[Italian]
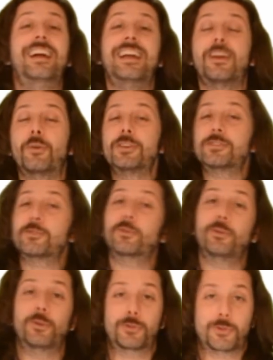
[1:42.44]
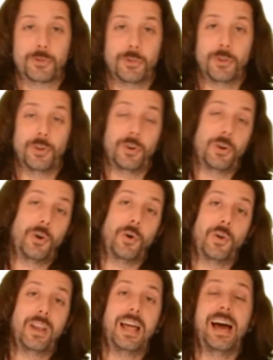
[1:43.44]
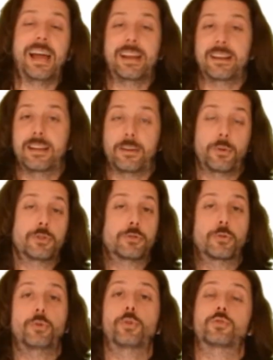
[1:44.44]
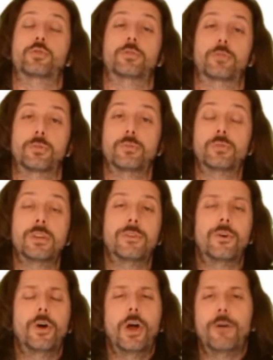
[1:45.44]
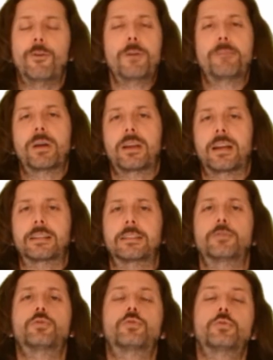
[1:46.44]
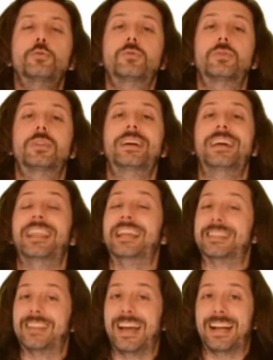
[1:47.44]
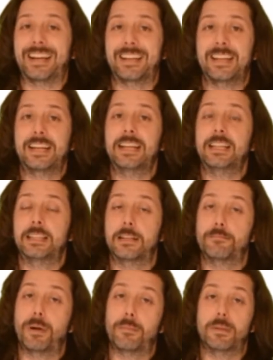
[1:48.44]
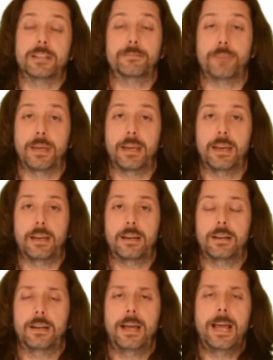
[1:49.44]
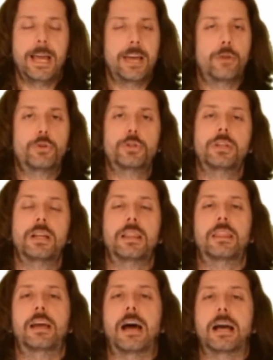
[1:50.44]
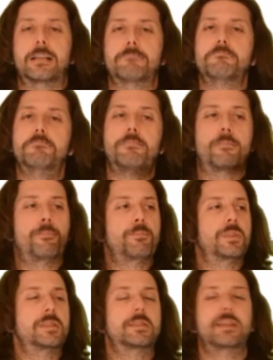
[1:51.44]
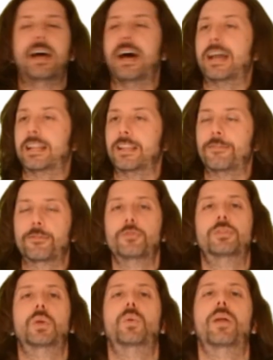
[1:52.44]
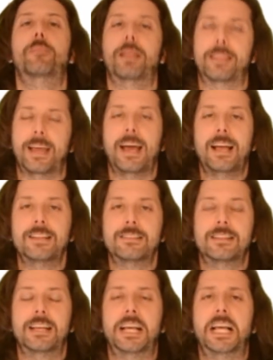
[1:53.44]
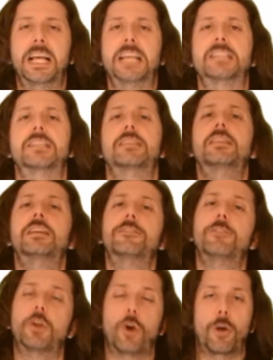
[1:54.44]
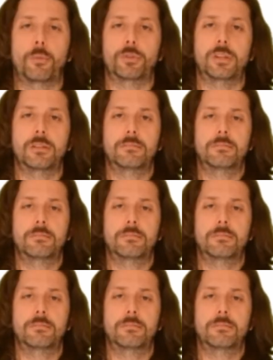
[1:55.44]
In questo corso online, questo corso introduttivo, voi imparerete tutte le tecniche del public speaking e riuscirete a stare di fronte ad una platea e sentirvi comodi,